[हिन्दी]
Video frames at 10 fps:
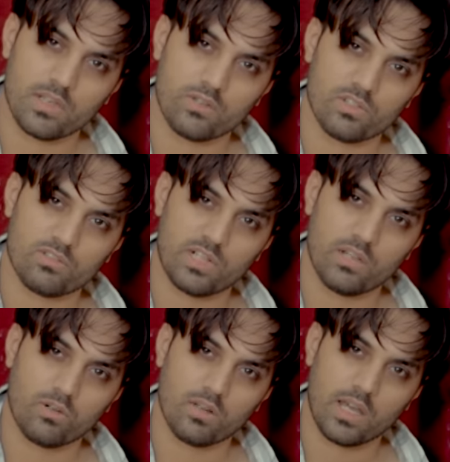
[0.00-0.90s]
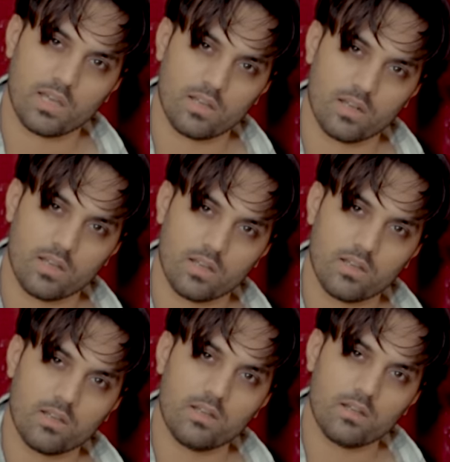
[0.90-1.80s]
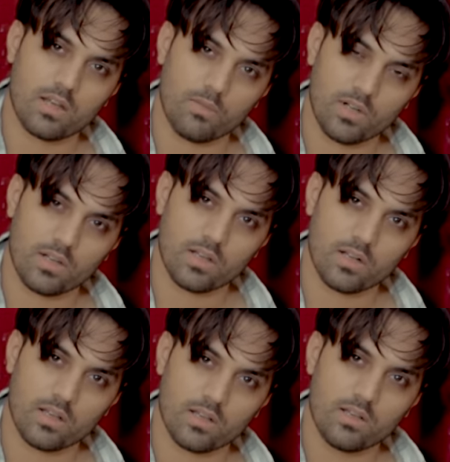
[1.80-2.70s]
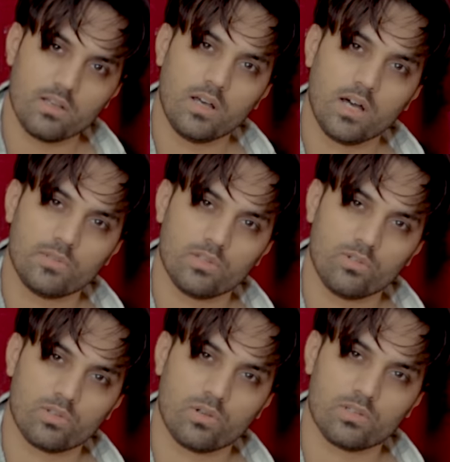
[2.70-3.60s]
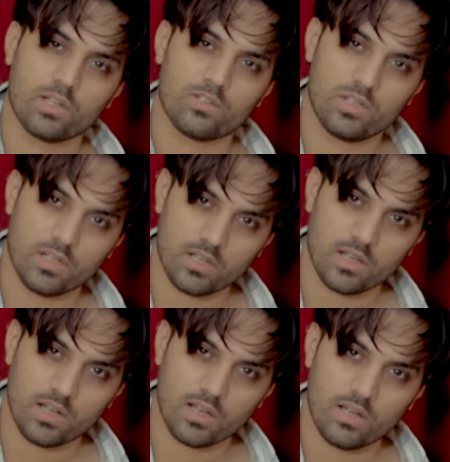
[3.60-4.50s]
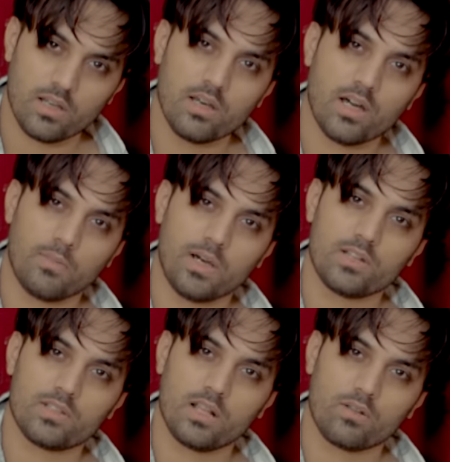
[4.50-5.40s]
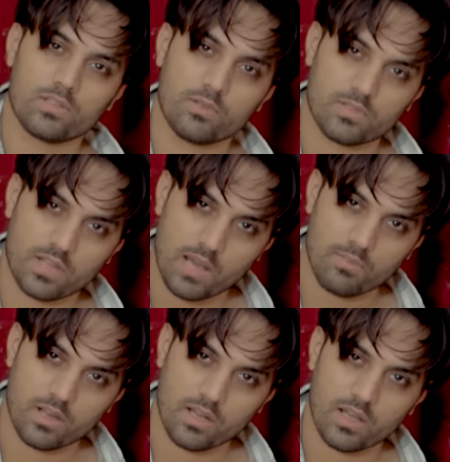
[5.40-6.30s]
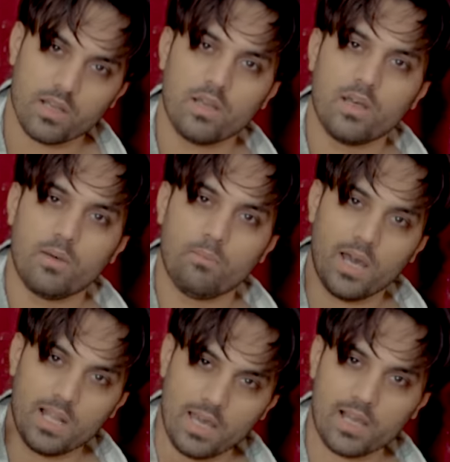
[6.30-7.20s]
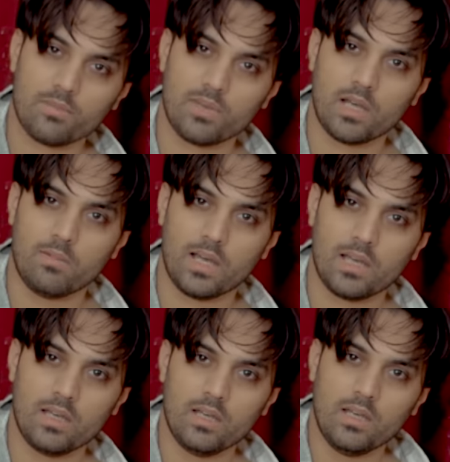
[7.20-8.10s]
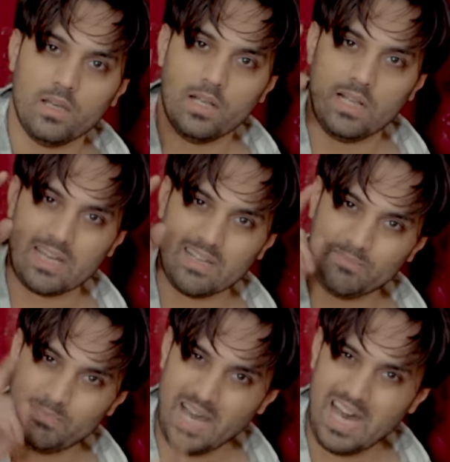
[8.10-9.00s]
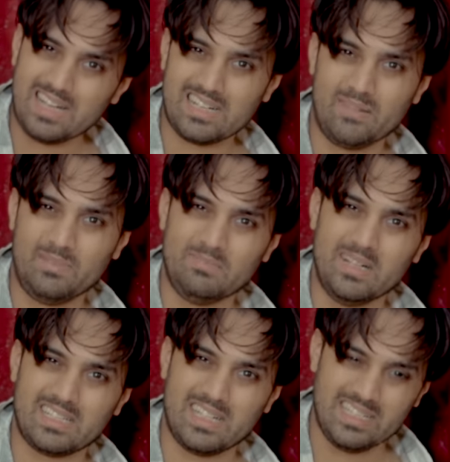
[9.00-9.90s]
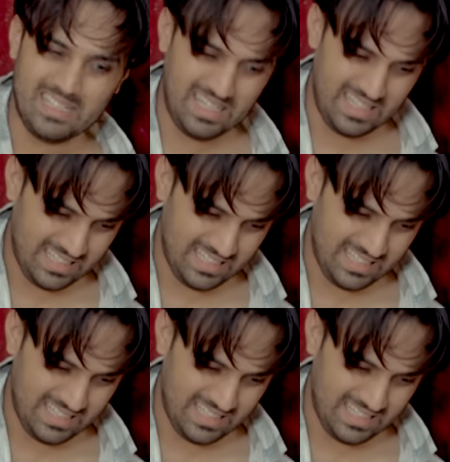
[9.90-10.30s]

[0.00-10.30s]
आई है तो इस वीडियो को लाइक करें कमेंट करें अपने दोस्तों के साथ शेयर करें हमारे चैनल को सब्सक्राइब करें बेल आइकन भी दबाएं लेकिन प्यार कभी मत करना